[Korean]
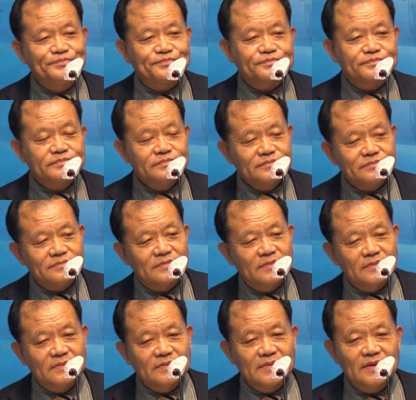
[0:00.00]
내가
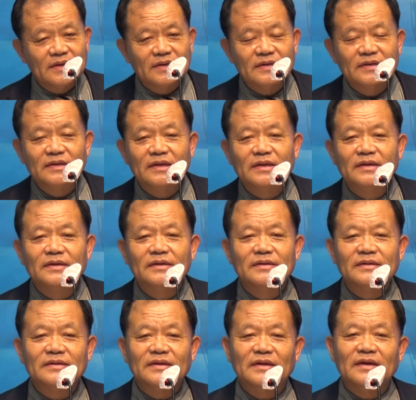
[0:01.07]
낫고자 하느냐?
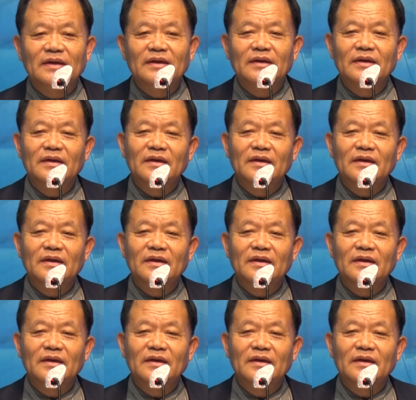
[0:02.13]
예.